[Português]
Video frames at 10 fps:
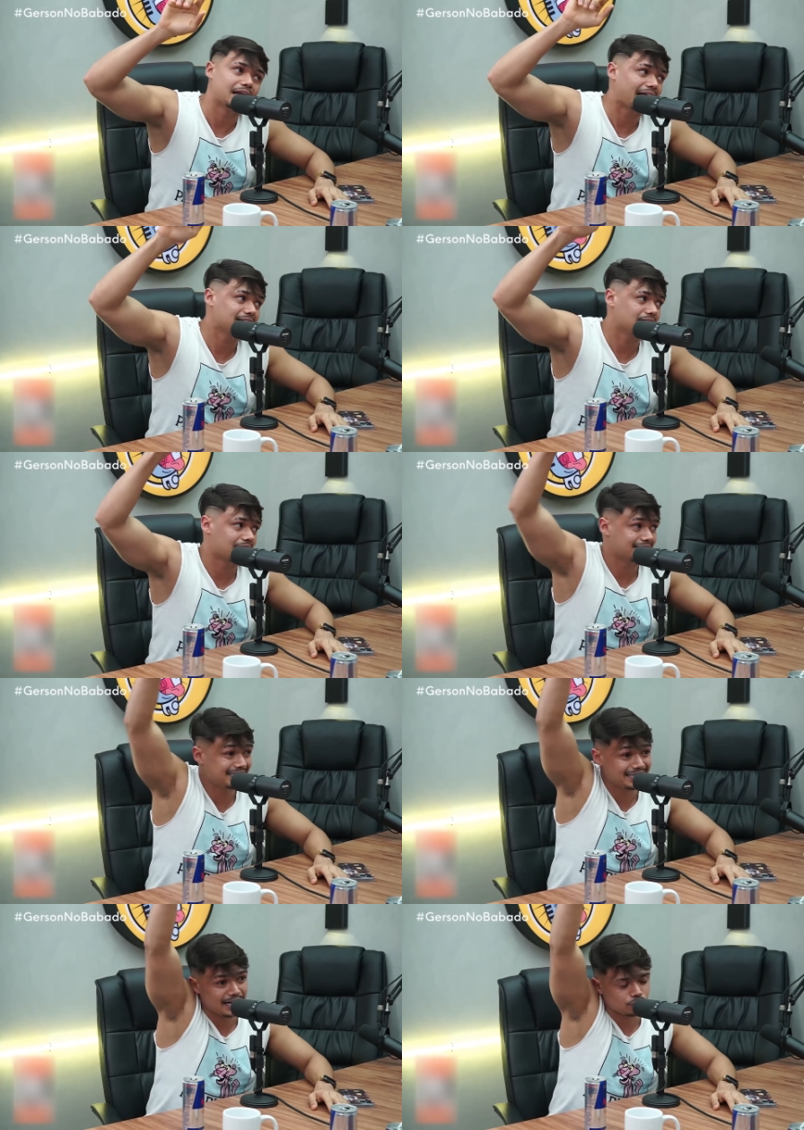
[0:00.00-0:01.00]
Lá de,
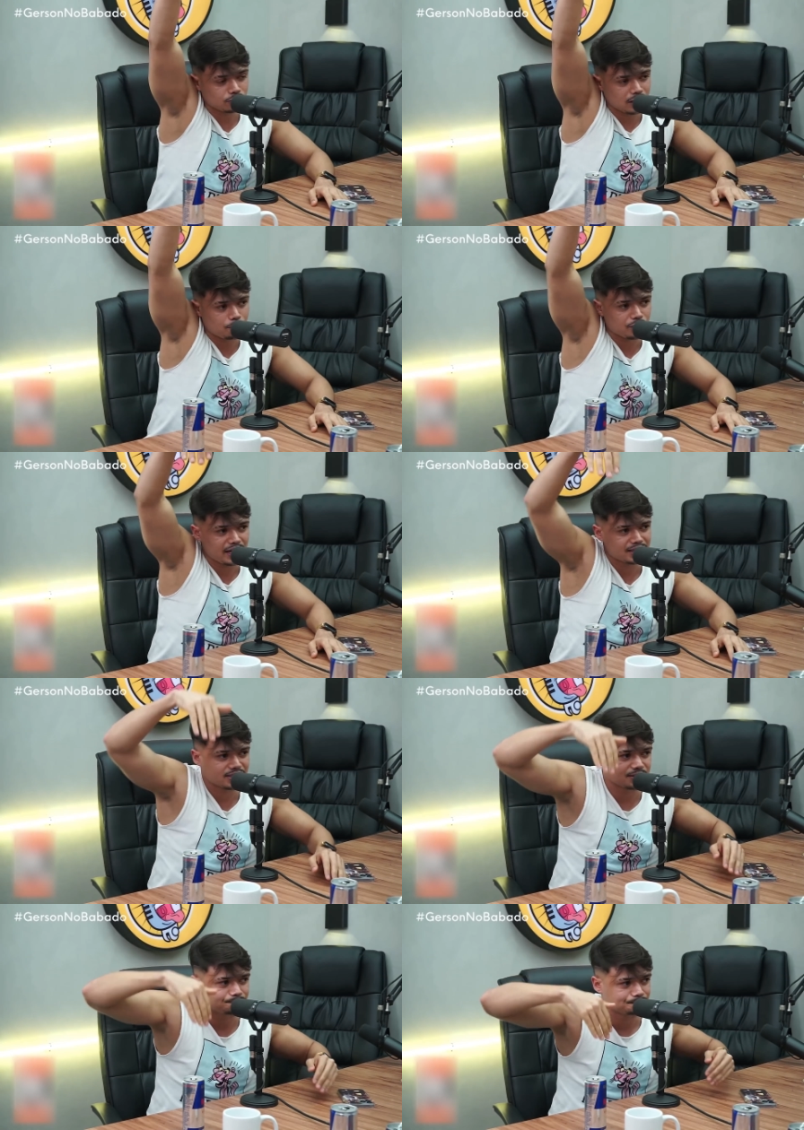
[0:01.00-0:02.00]
de dentro não, porque
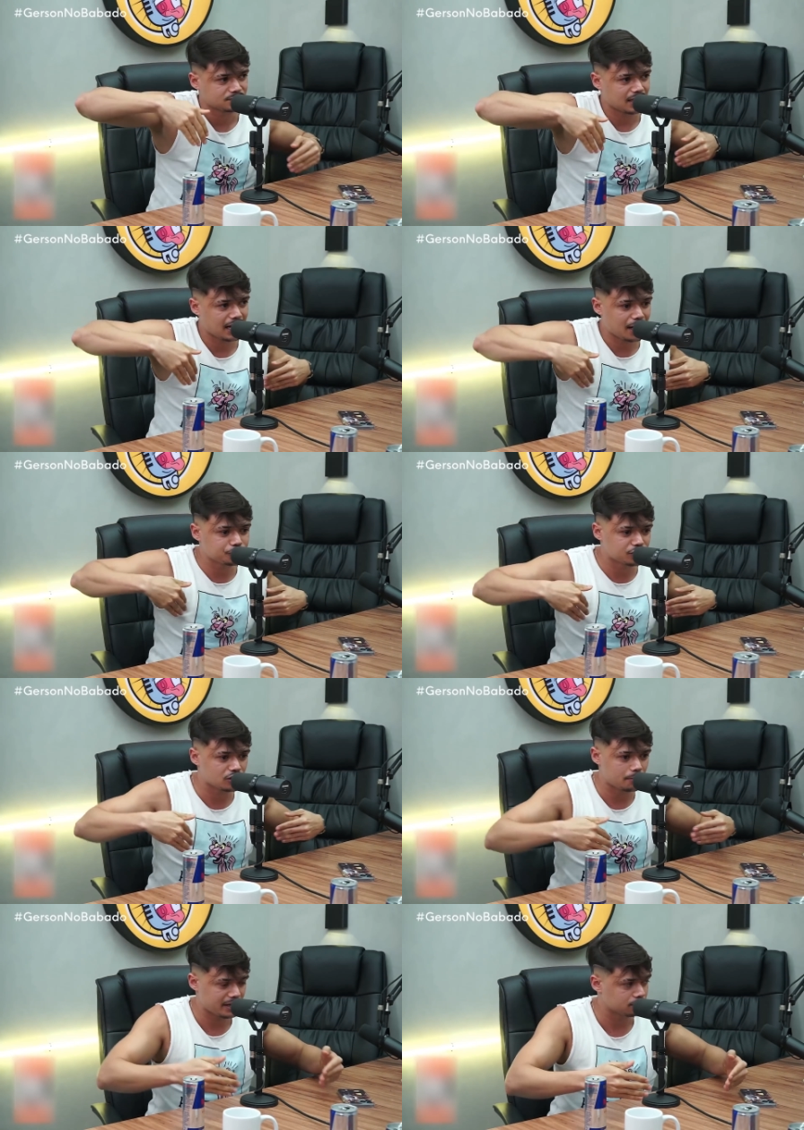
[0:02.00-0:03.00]
assim, é lá é um
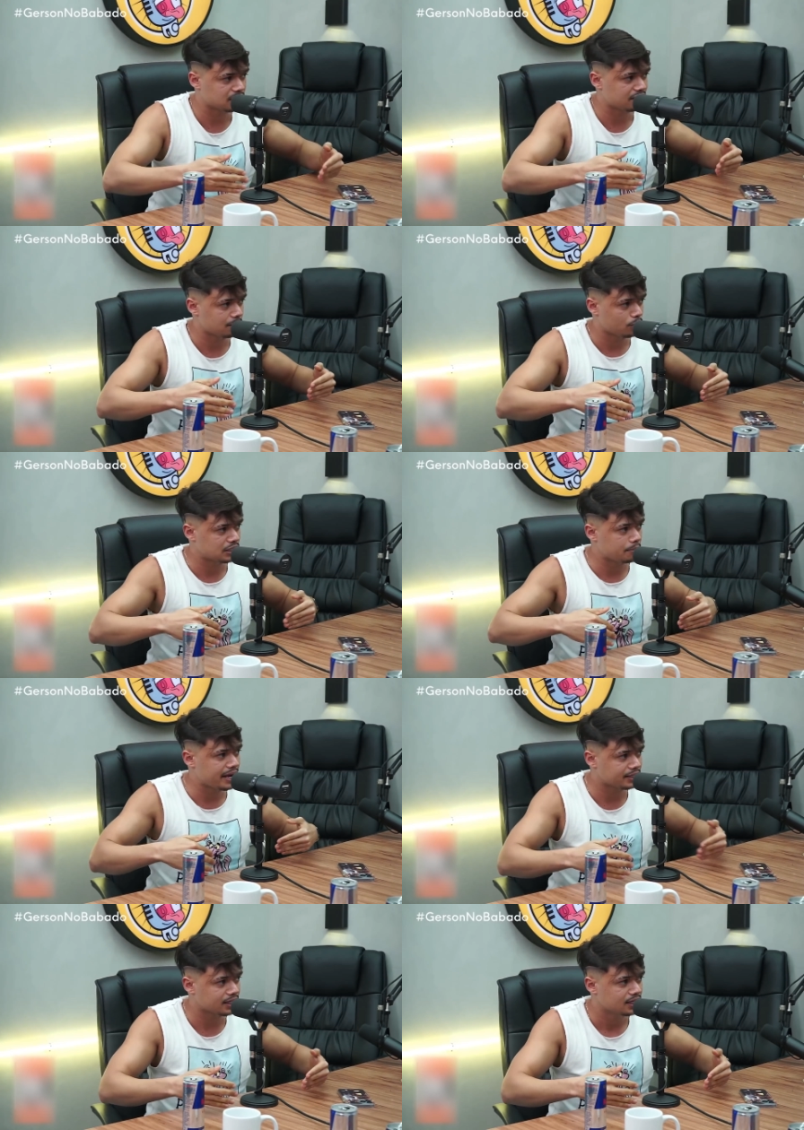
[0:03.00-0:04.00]
estacionamento, tava a porta
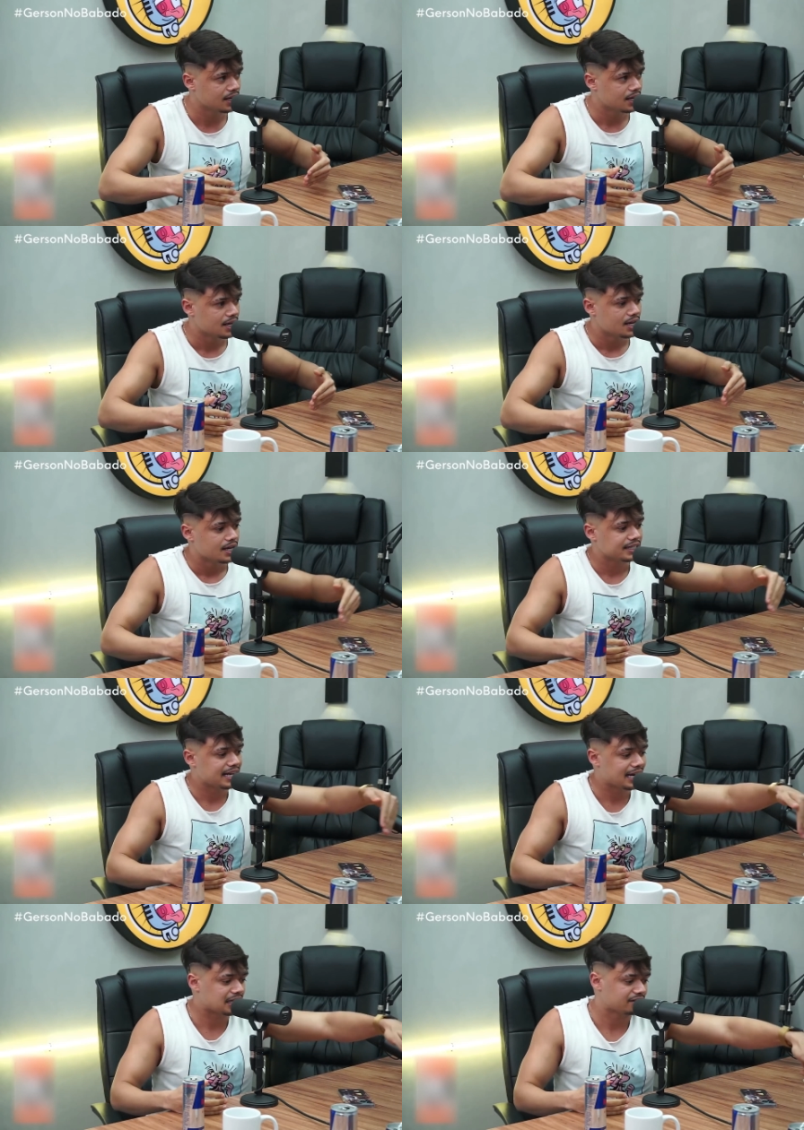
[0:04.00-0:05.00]
aberta.
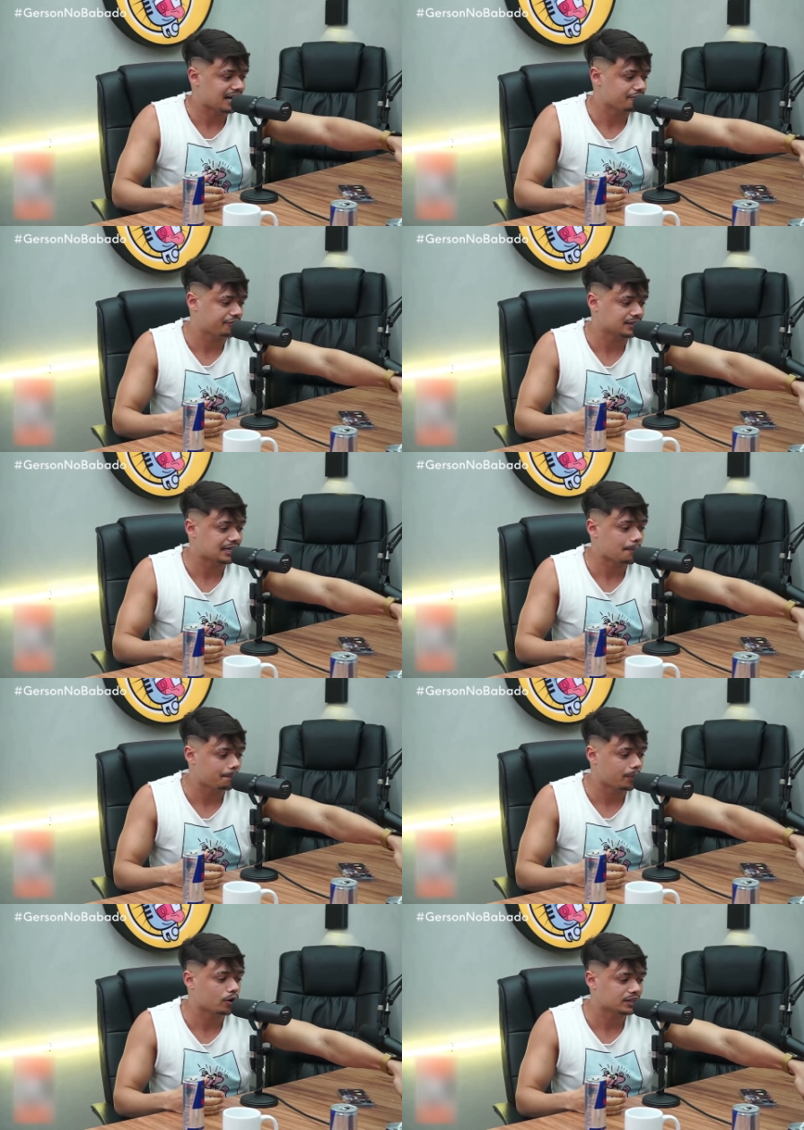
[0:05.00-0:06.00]
E ela tava na frente da
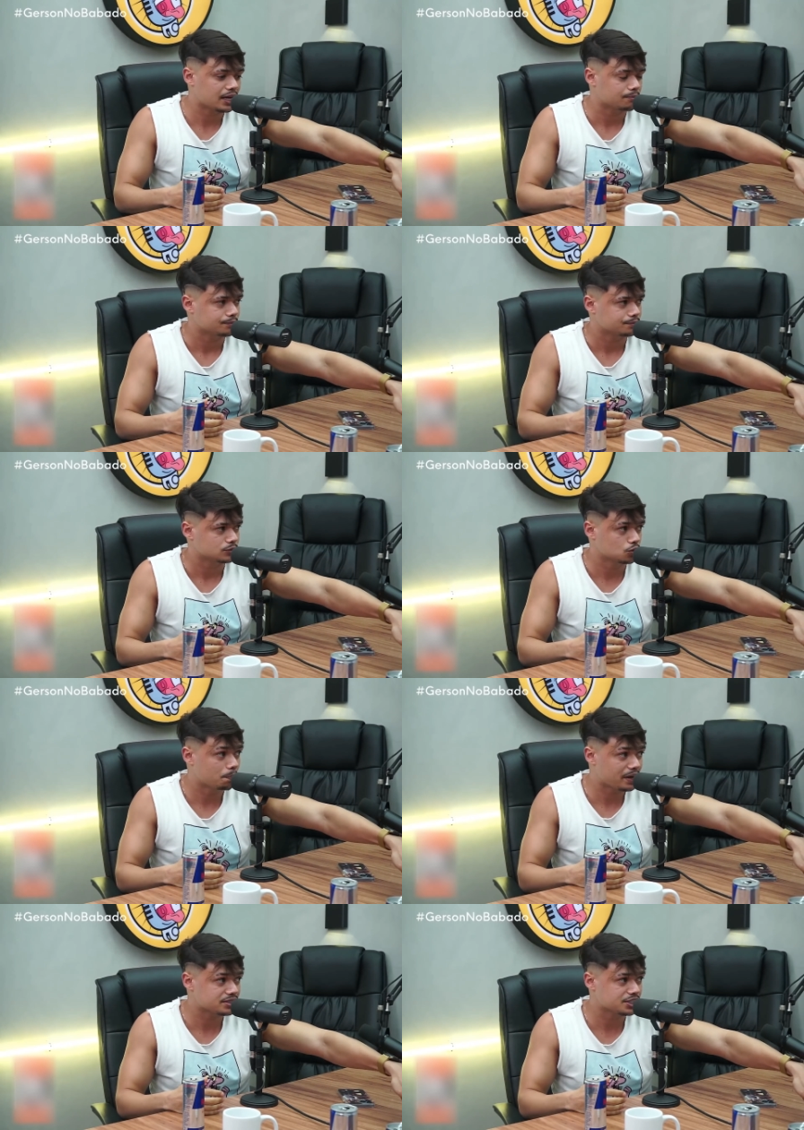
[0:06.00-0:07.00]
porta do
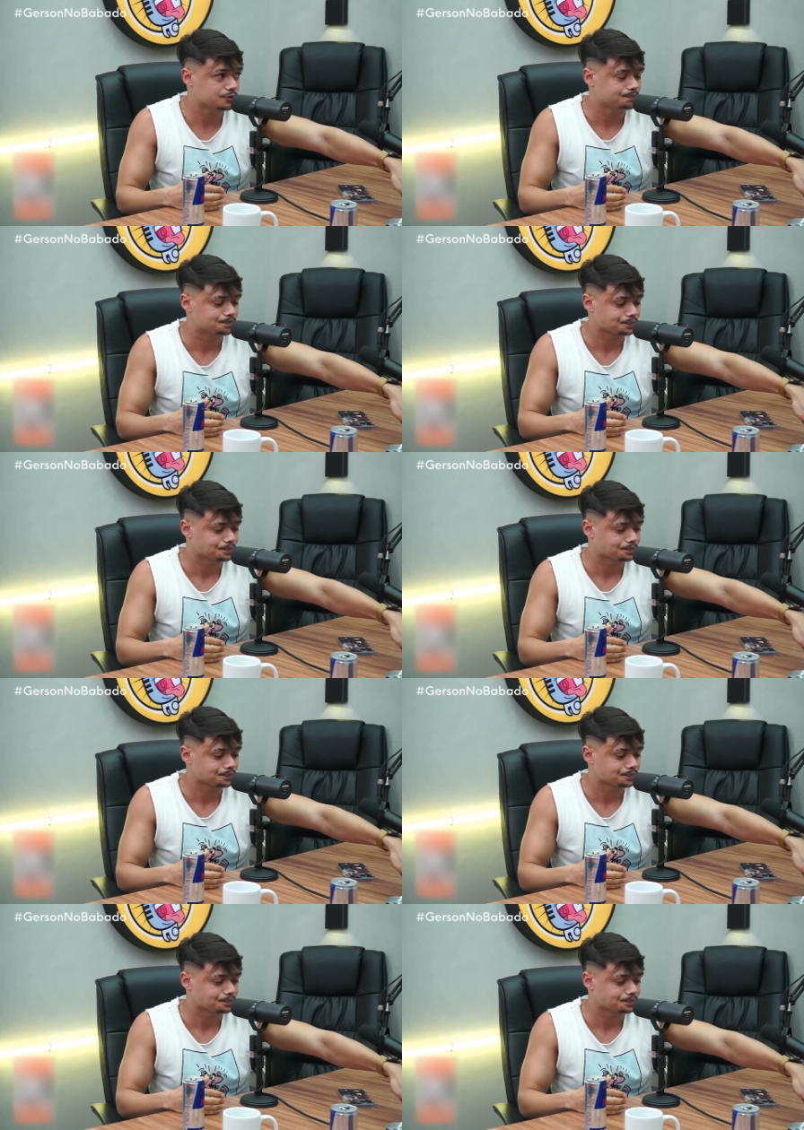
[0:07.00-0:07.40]
presídio.